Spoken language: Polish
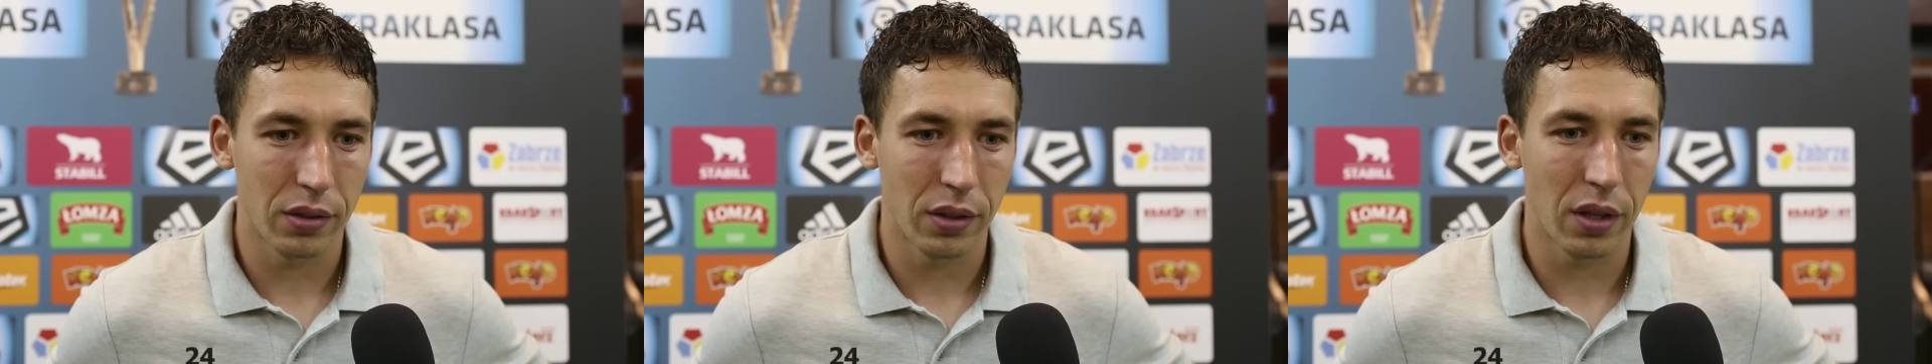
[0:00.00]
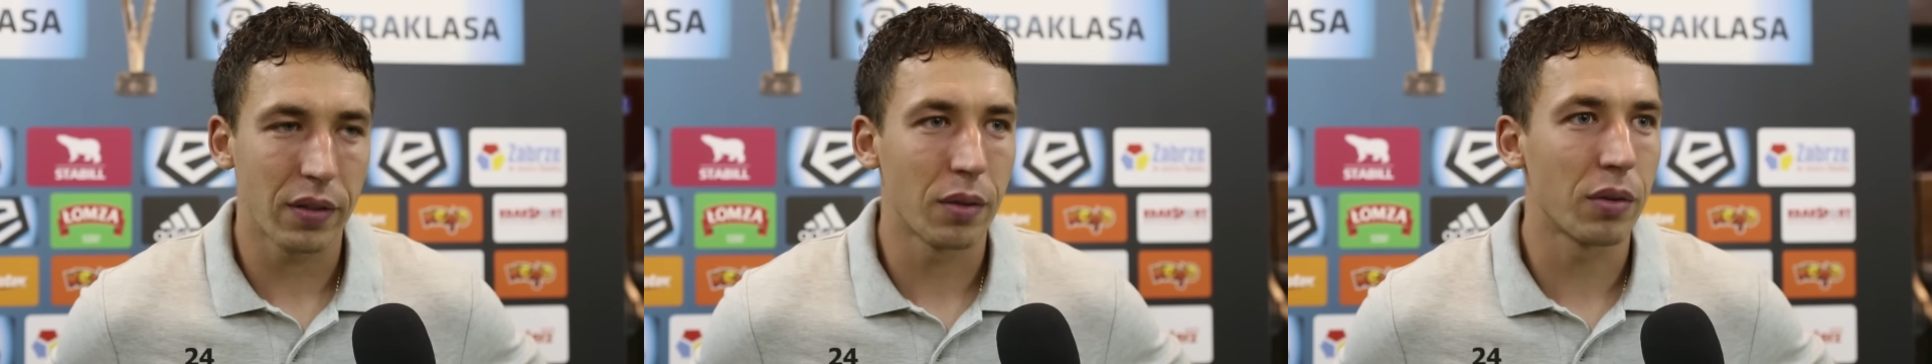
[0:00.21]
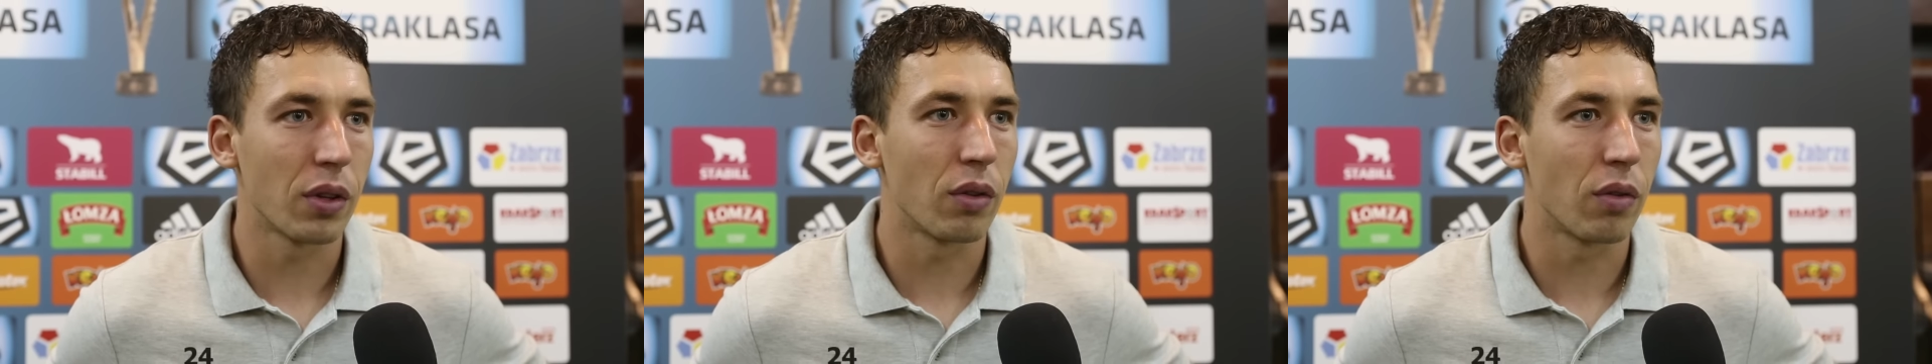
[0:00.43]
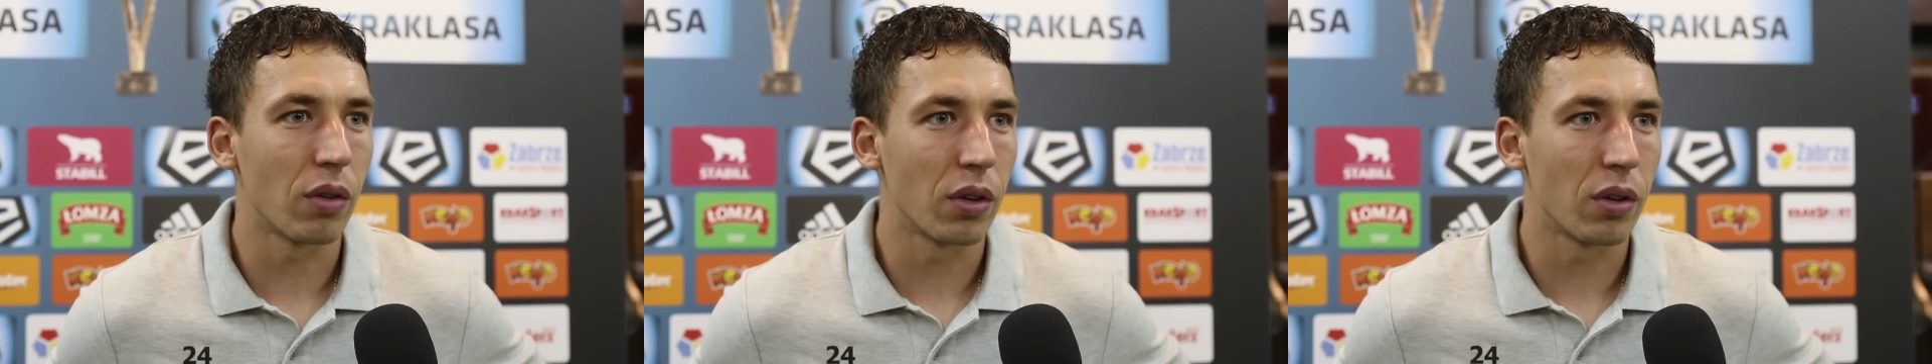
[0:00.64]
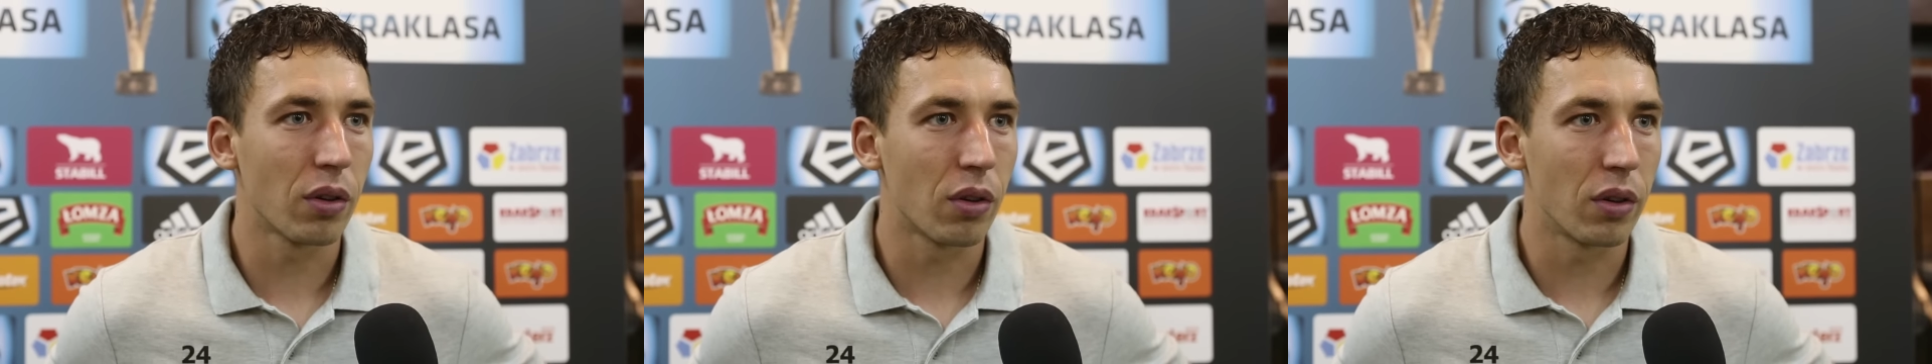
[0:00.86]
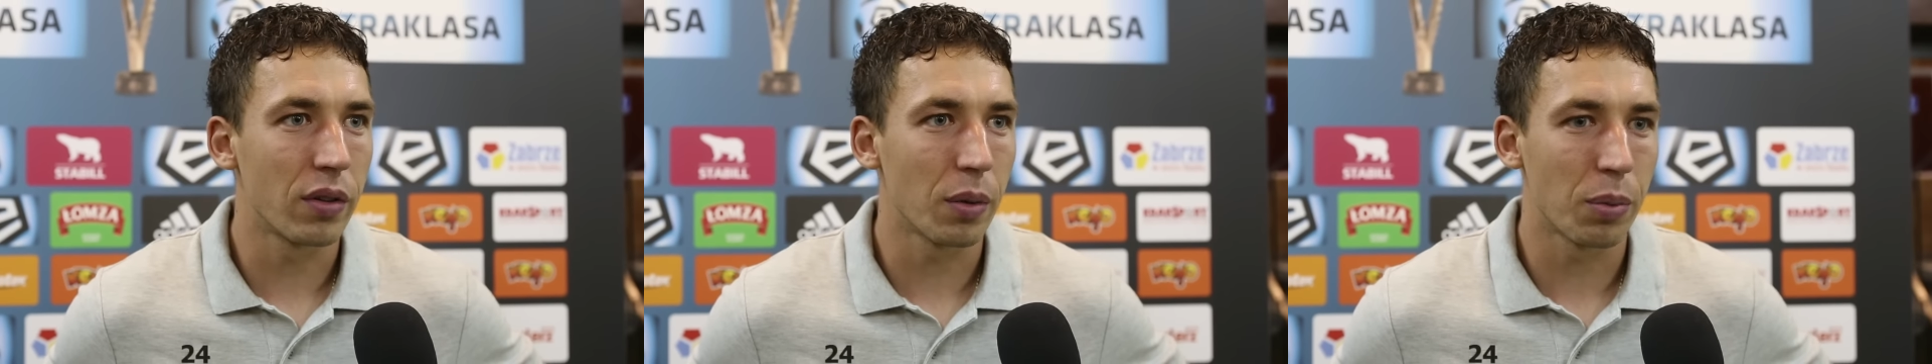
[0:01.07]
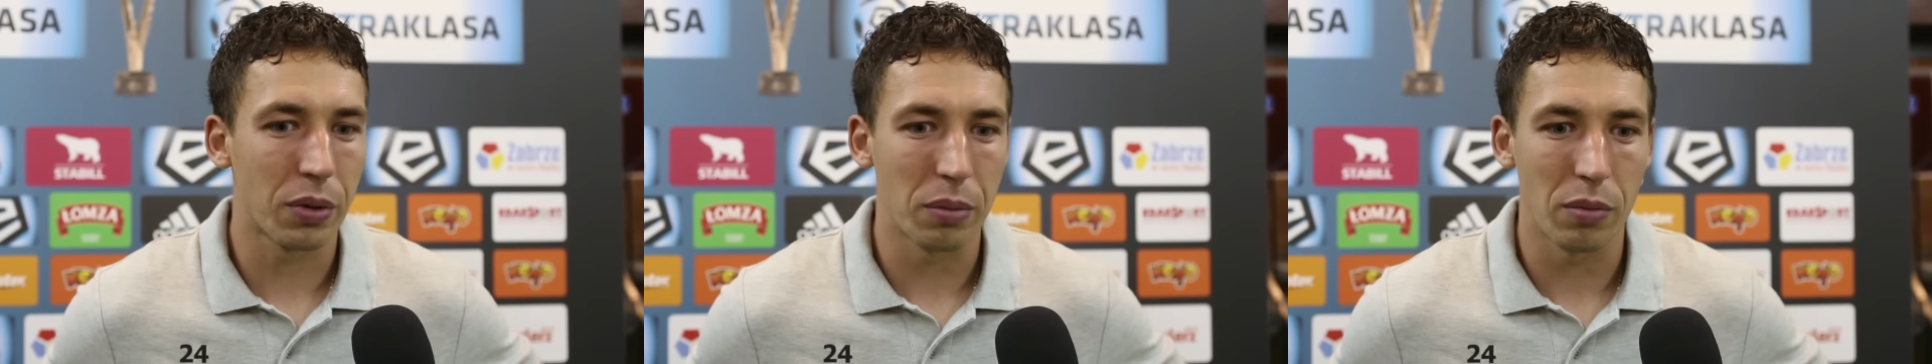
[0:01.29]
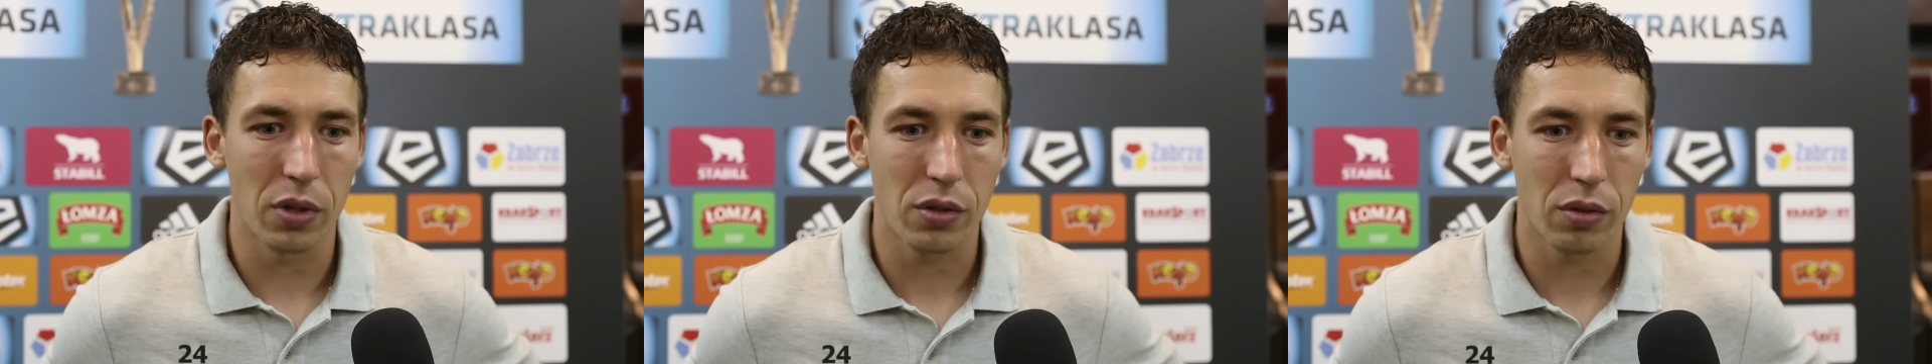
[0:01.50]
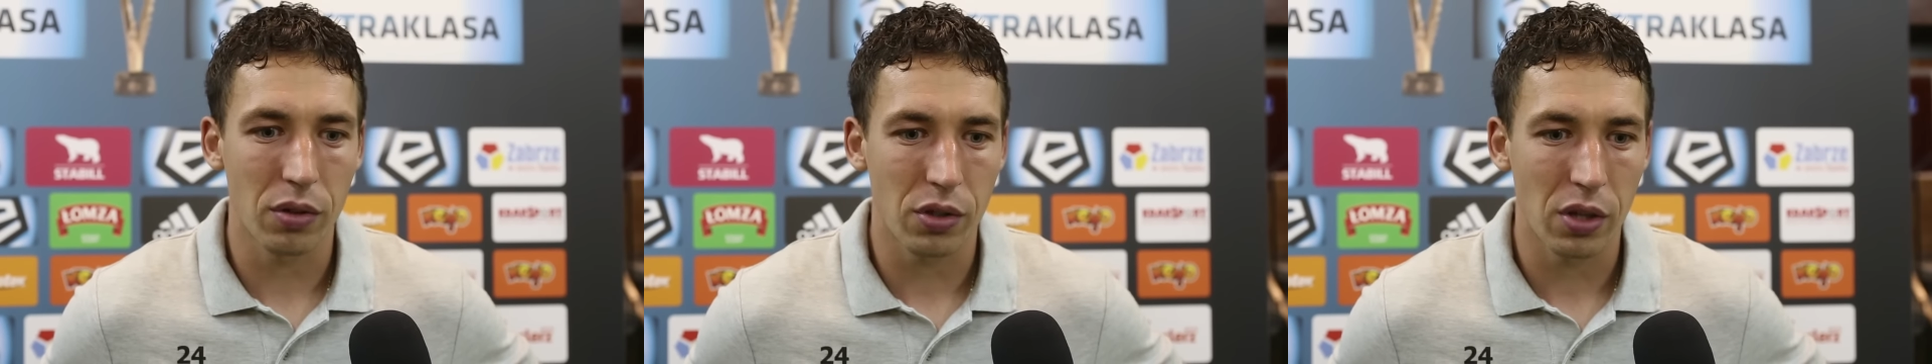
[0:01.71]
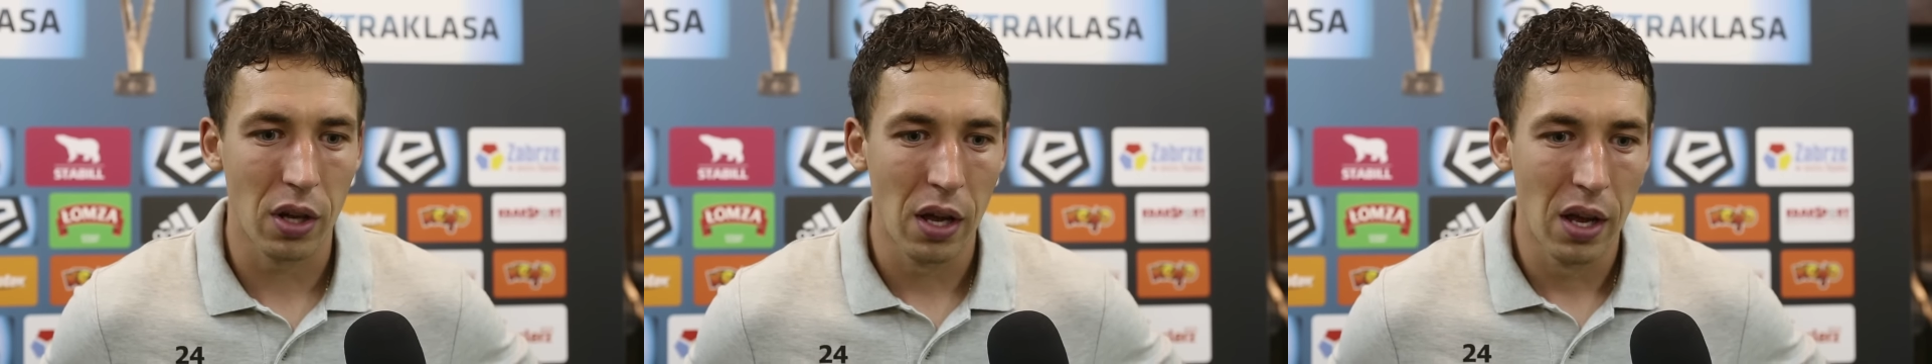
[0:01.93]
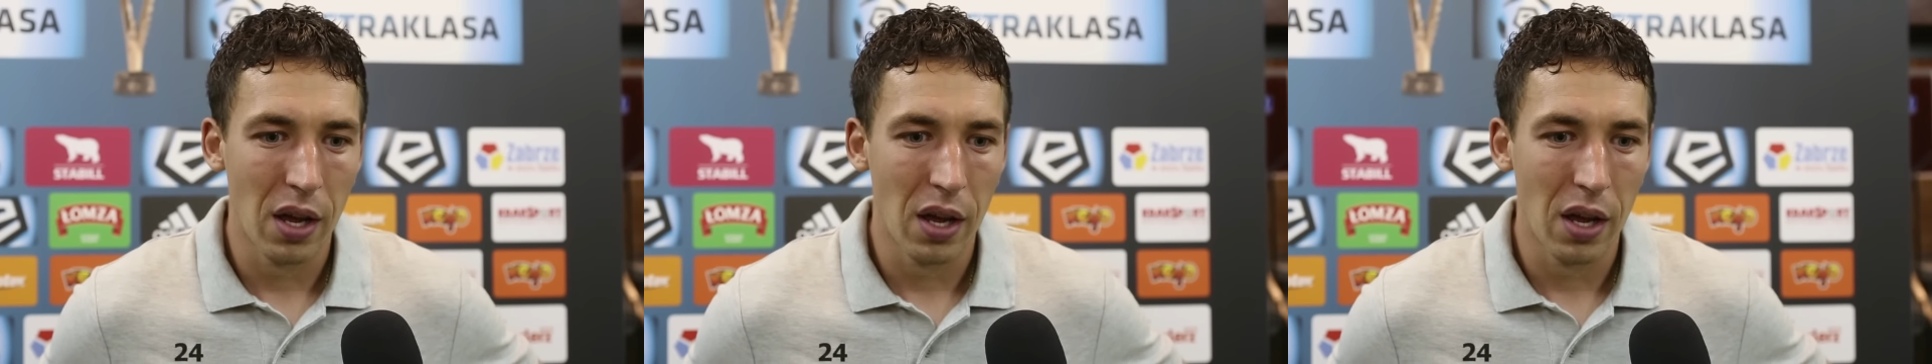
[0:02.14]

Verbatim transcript: nie jestem zadowolony do końca po tym meczu, gdyż